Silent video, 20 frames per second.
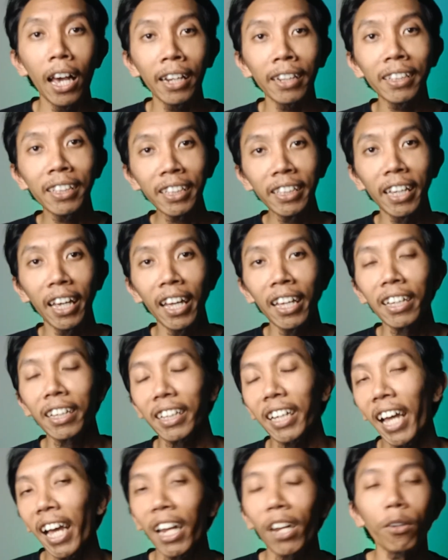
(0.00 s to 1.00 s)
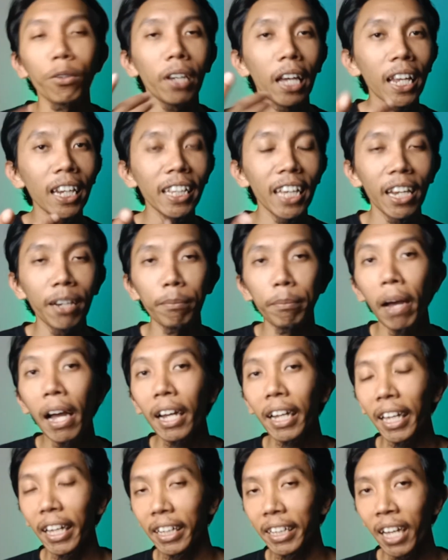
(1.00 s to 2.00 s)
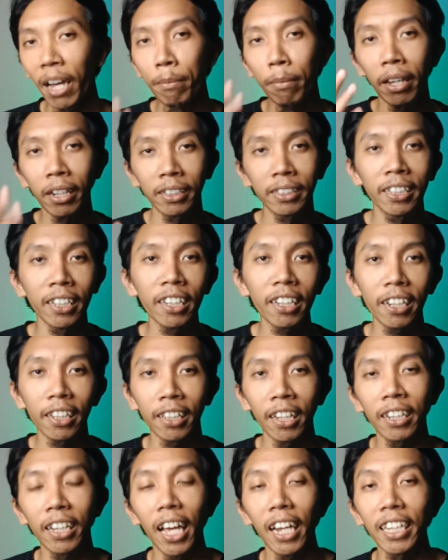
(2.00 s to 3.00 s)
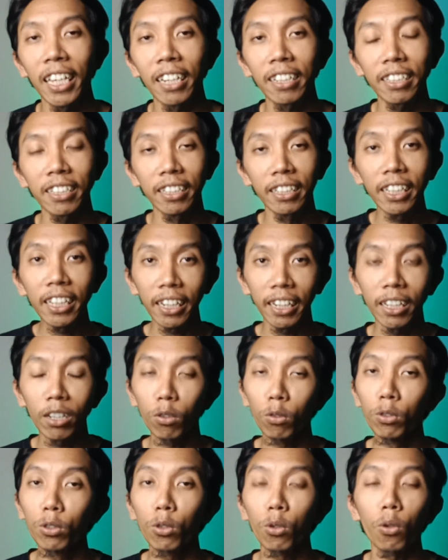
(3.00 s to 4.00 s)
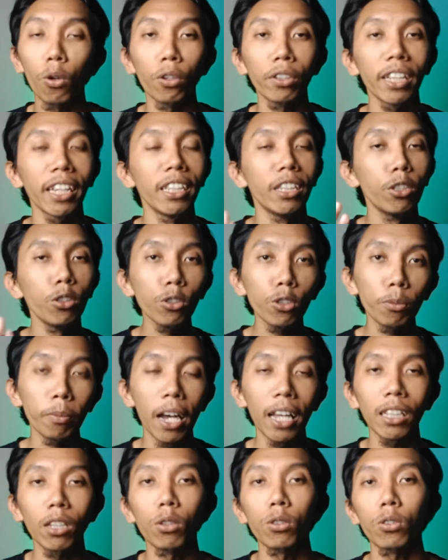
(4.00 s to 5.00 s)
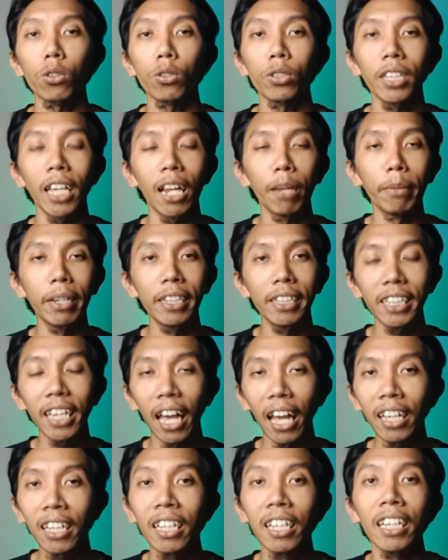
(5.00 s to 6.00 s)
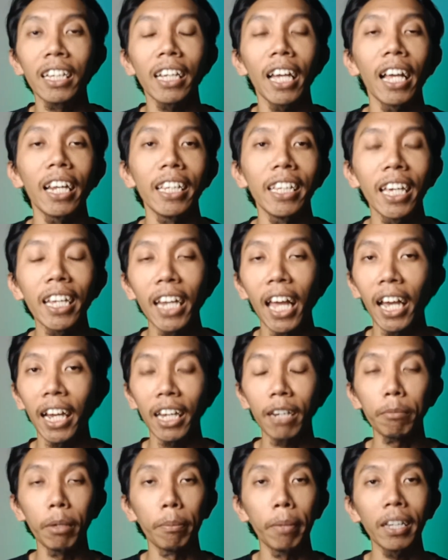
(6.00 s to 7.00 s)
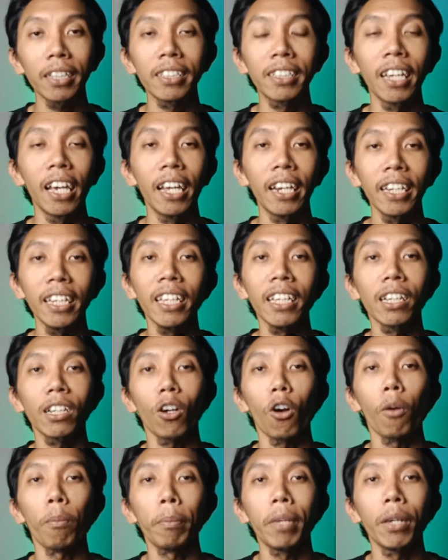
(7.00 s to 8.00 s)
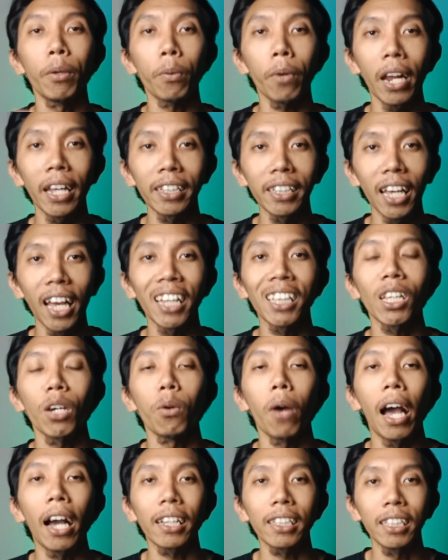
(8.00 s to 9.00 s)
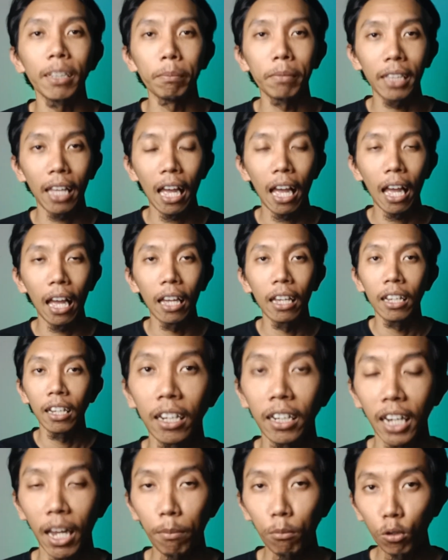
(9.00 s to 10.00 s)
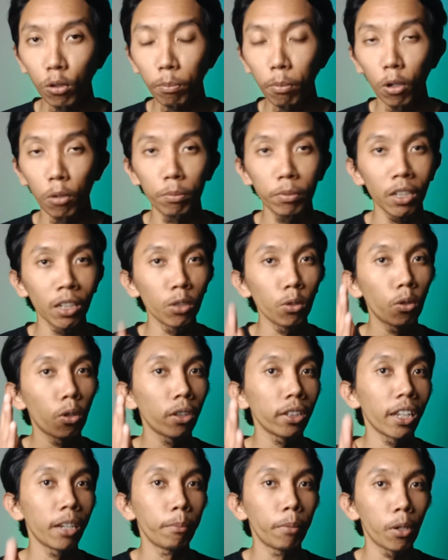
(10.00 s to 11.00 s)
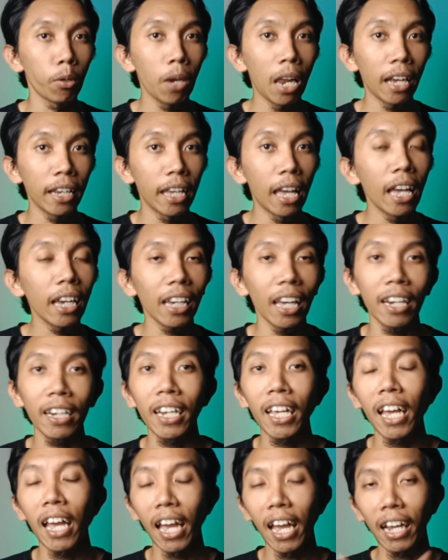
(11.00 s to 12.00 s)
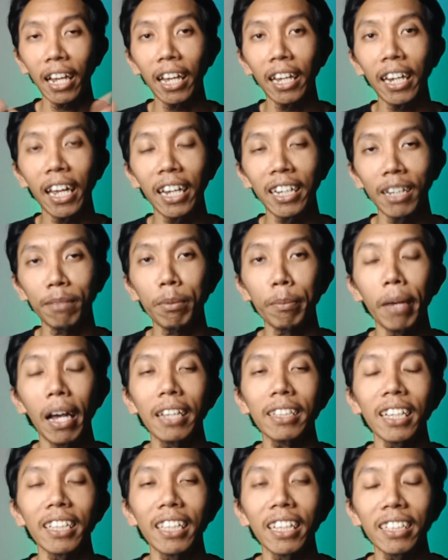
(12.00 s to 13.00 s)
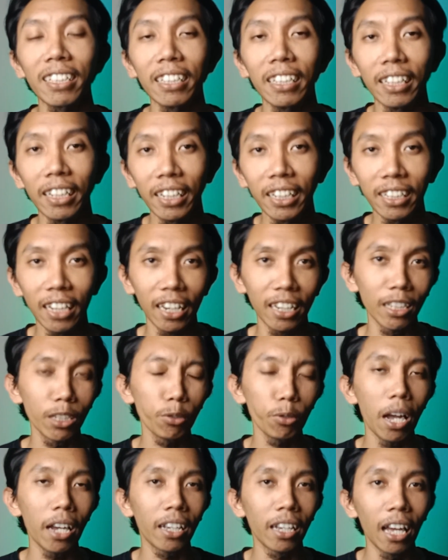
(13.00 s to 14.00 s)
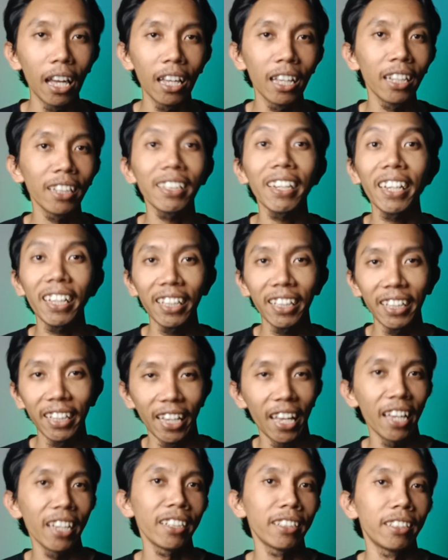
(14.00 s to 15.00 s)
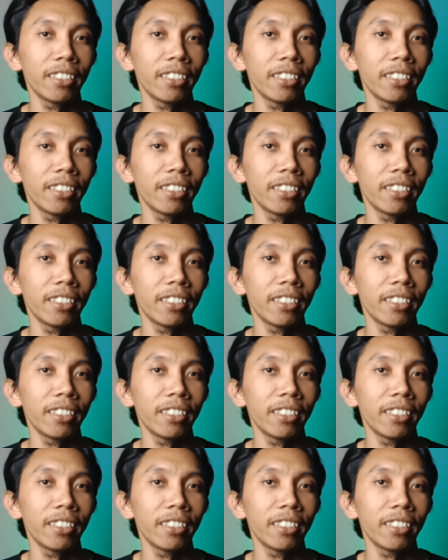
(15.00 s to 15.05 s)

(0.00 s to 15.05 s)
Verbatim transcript: Artinya, kalau kalian pakai gambar generatan kalian sendiri untuk konten YouTube atau sosial media, kalian akan bebas dari copyright atau hak cipta. Namun belum tentu konten berulang ya, karena akan ada pembahasannya sendiri dan itu agak tricky ya